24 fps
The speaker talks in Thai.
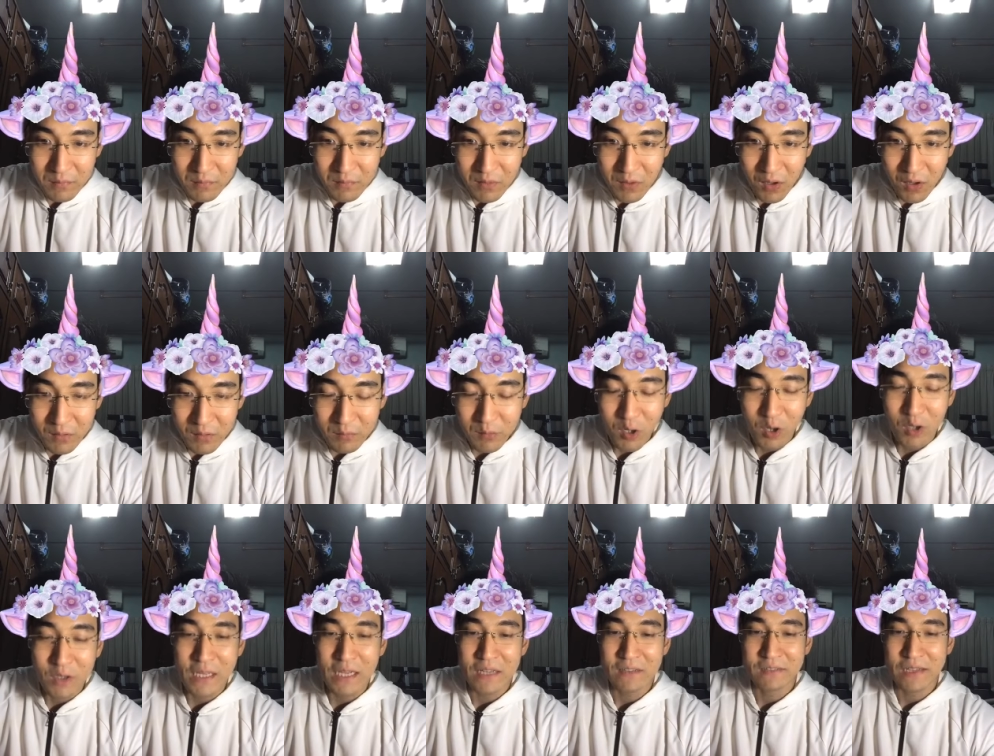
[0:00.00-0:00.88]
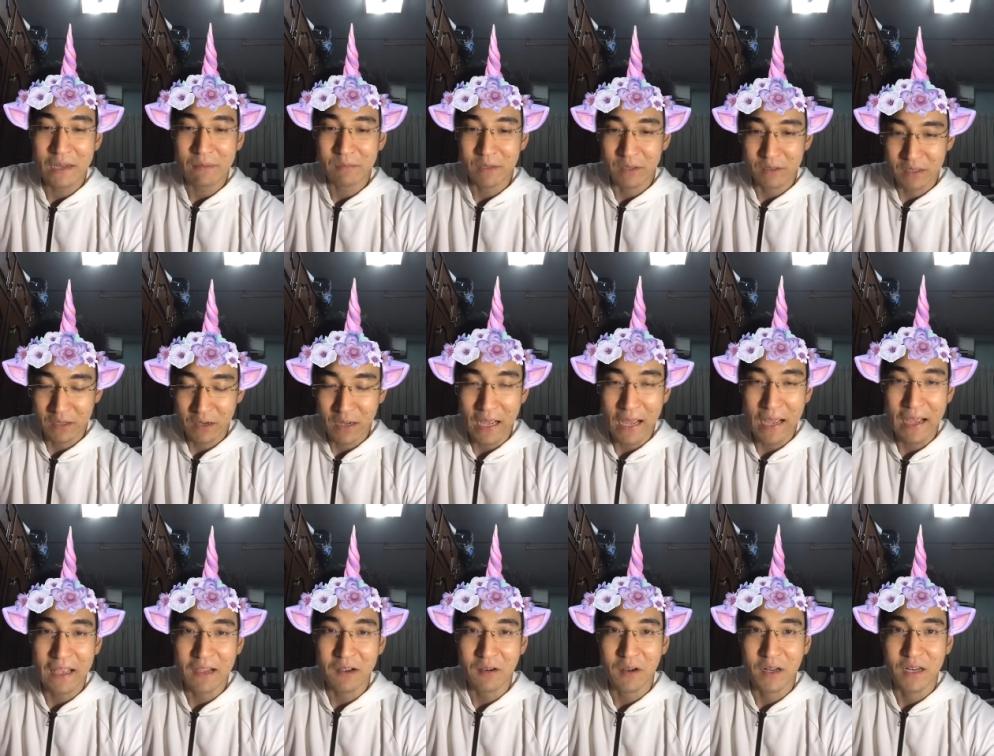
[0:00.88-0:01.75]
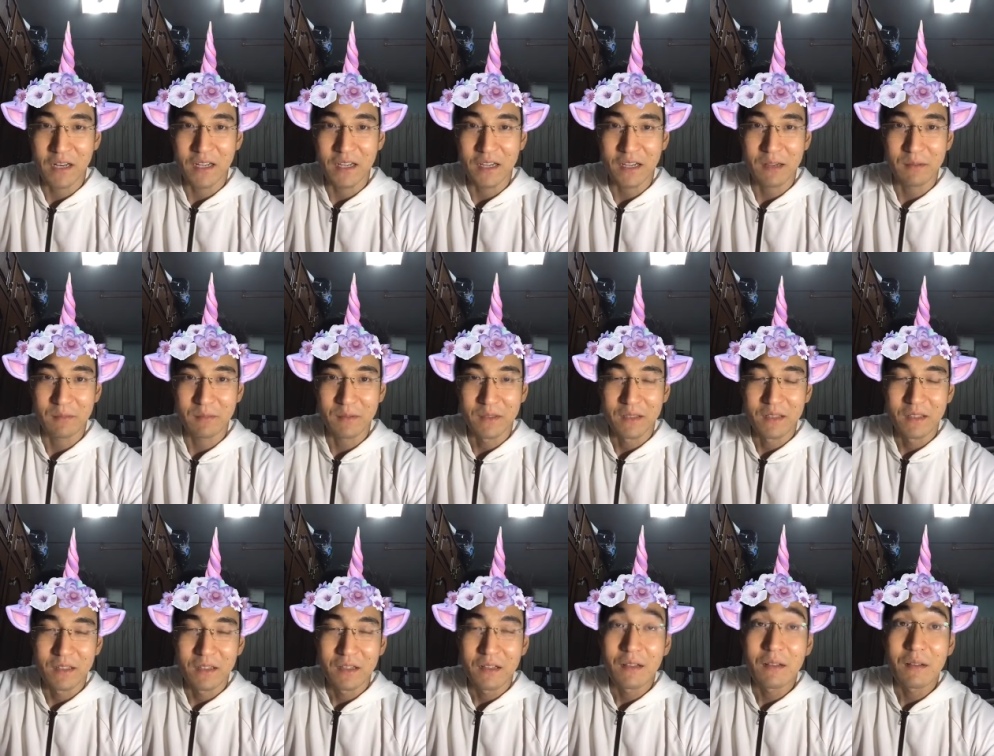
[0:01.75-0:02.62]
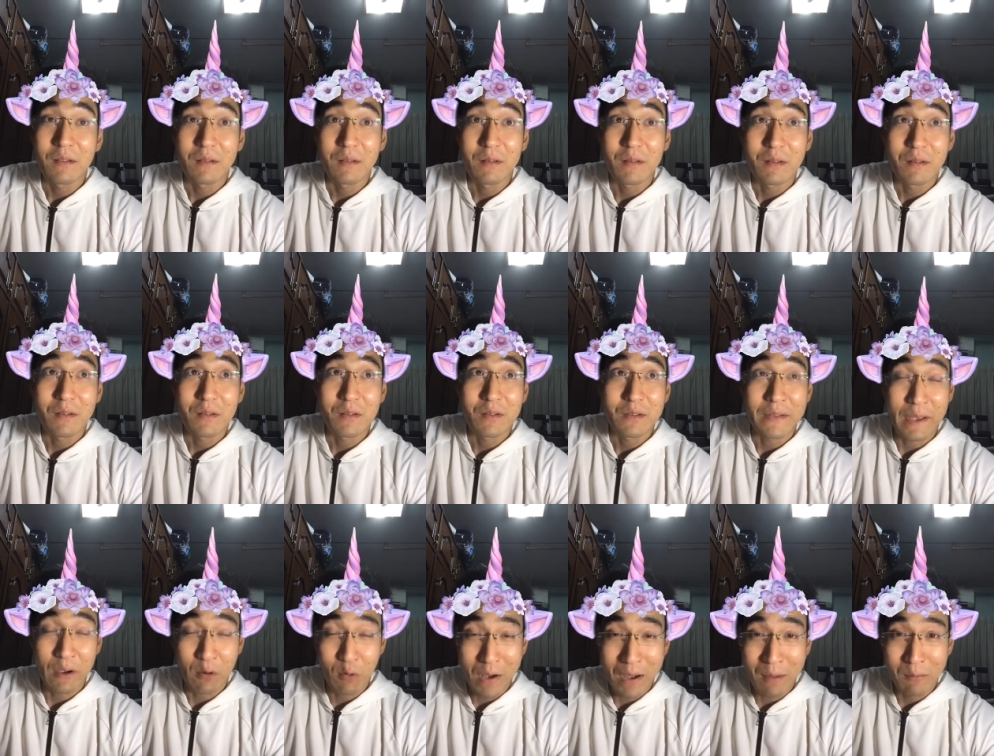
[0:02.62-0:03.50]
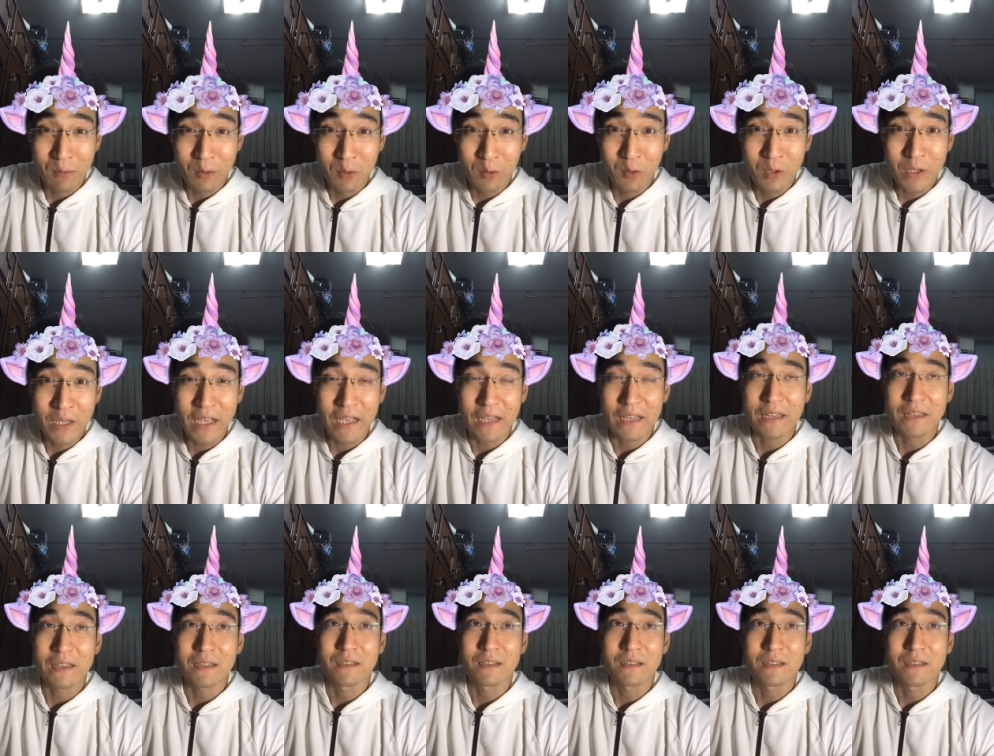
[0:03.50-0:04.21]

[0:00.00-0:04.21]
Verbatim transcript: อ๋อ ขอนักซับเดี๋ยวเดี๋ยวหาให้ก่อนนะครับ แนวความรู้เนี่ย